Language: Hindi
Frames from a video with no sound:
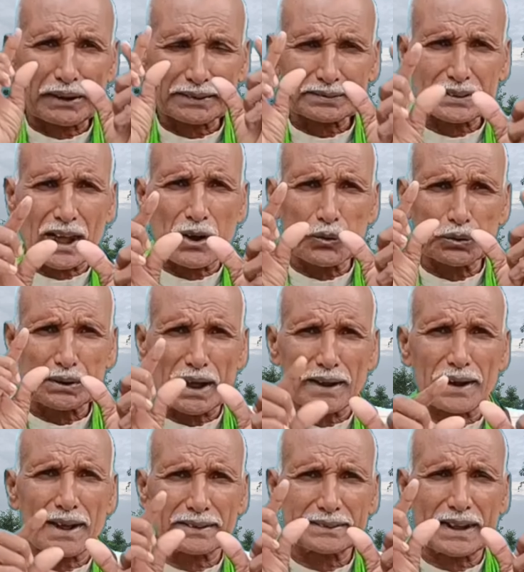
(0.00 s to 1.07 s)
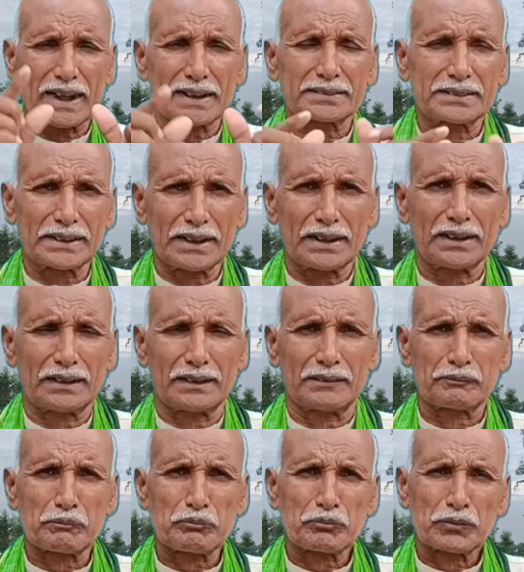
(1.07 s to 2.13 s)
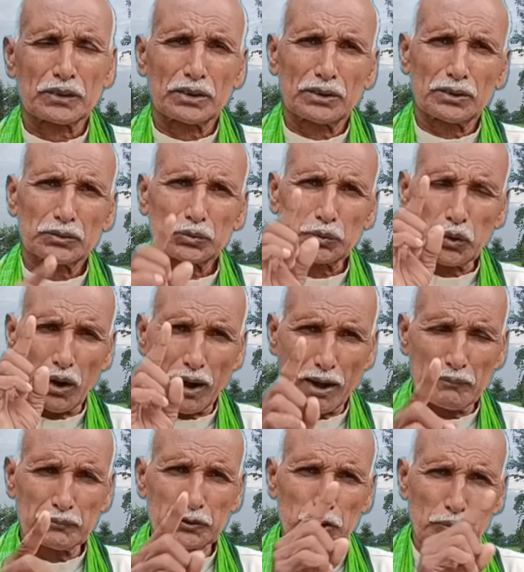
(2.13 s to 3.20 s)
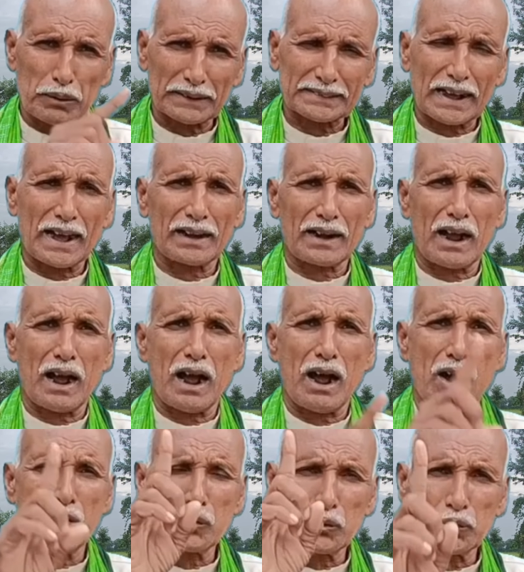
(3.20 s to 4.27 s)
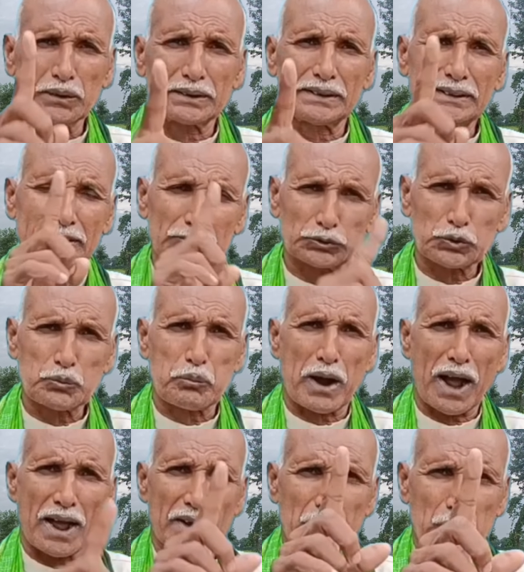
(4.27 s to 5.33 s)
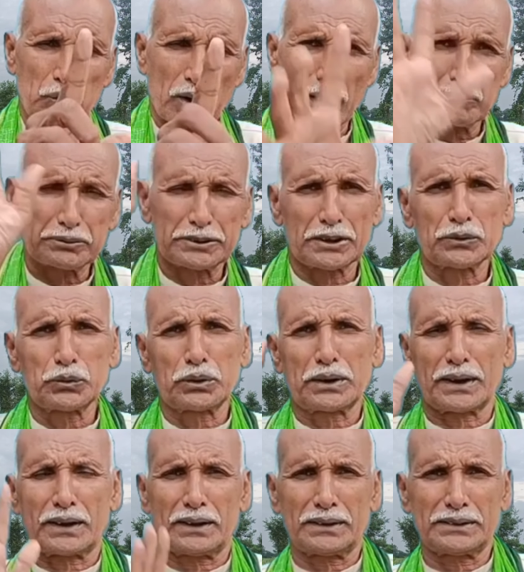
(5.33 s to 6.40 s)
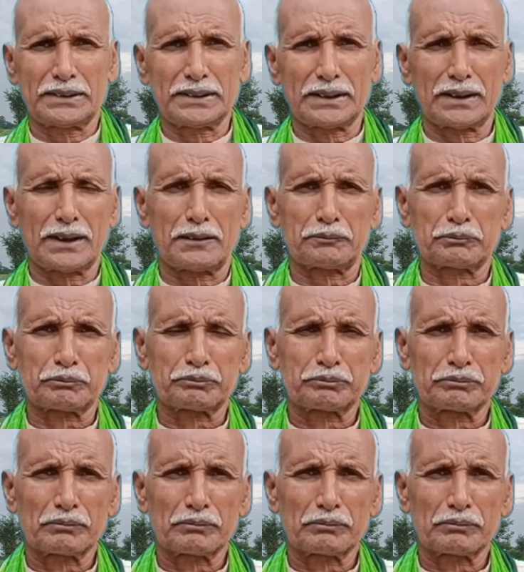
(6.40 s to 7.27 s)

सफलता उठाना चाहते हैं तो हम जो बता रहा हूं इस उपाय को आप जरूर कर लीजिएगा